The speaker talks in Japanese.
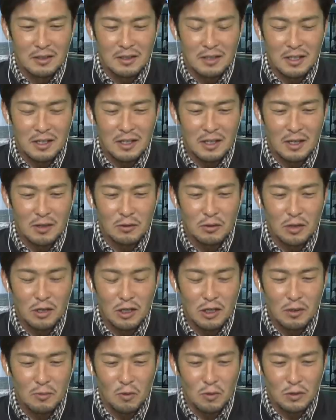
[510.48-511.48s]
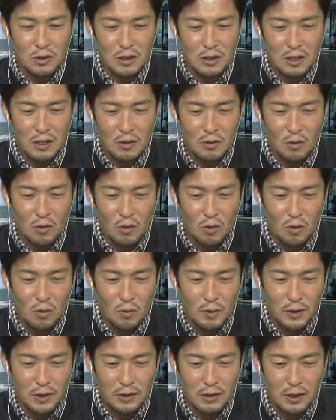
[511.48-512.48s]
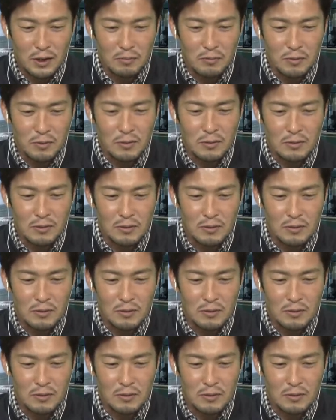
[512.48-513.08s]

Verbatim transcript: 性格的にもほんじゃ結構大物なタイプ